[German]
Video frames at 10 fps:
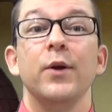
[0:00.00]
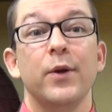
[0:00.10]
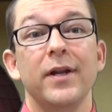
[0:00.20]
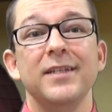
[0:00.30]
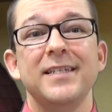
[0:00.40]

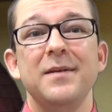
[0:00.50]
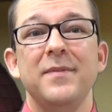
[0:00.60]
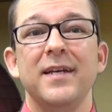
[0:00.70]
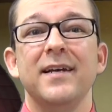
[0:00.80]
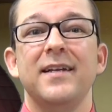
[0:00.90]
Können Sie
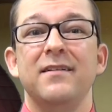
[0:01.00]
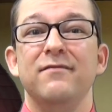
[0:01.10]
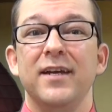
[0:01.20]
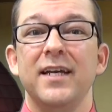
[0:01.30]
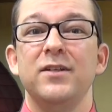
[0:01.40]
mir
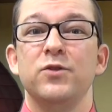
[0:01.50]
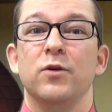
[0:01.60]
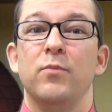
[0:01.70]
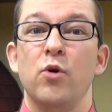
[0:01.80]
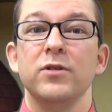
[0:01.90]
den Weg
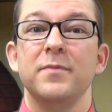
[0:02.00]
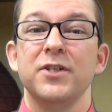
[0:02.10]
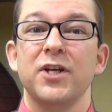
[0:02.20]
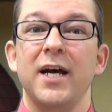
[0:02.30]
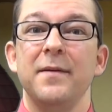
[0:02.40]
zur Post
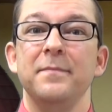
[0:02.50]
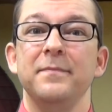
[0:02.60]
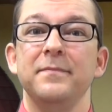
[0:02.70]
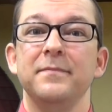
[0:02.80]
beschreiben?